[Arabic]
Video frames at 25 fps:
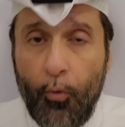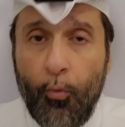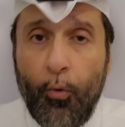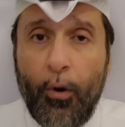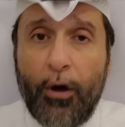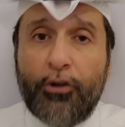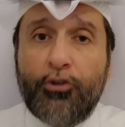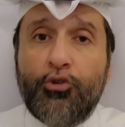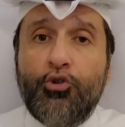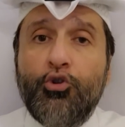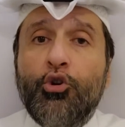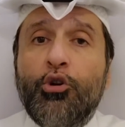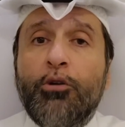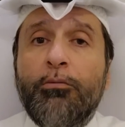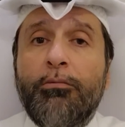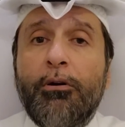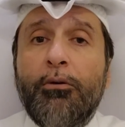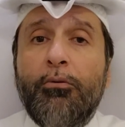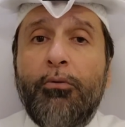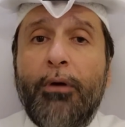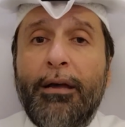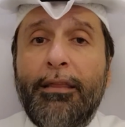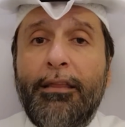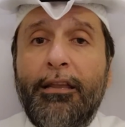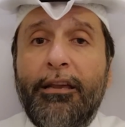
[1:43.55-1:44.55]
وارجوكم
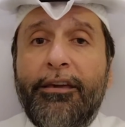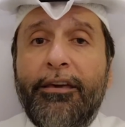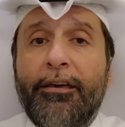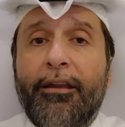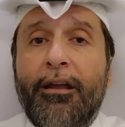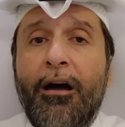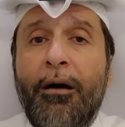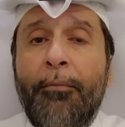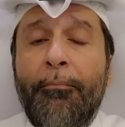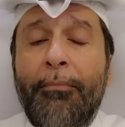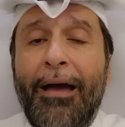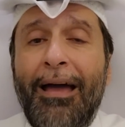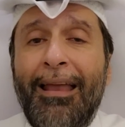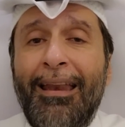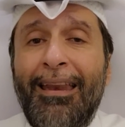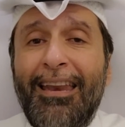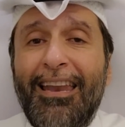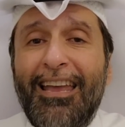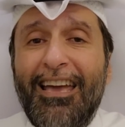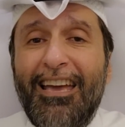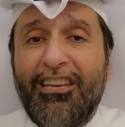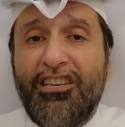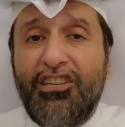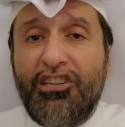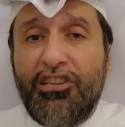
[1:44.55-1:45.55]
اخواني الكرام
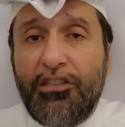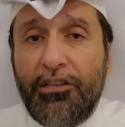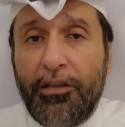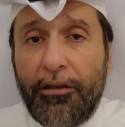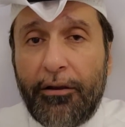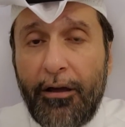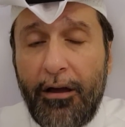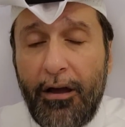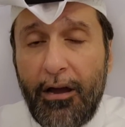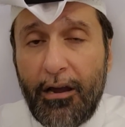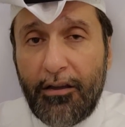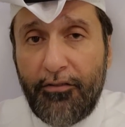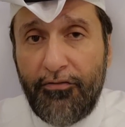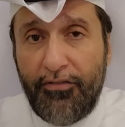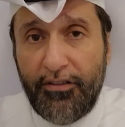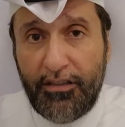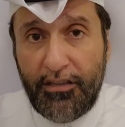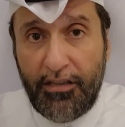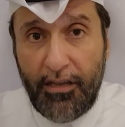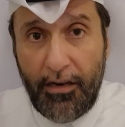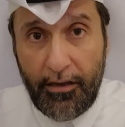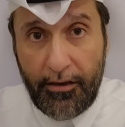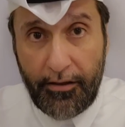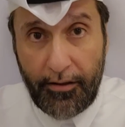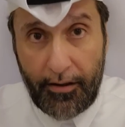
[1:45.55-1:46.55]
الاشتراك في
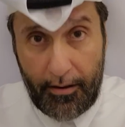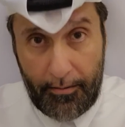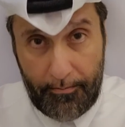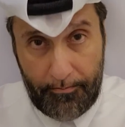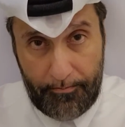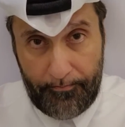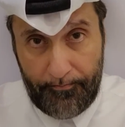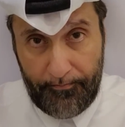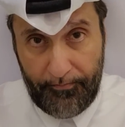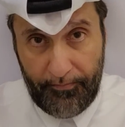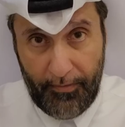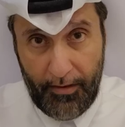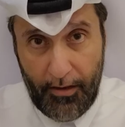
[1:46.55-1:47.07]
التليجرام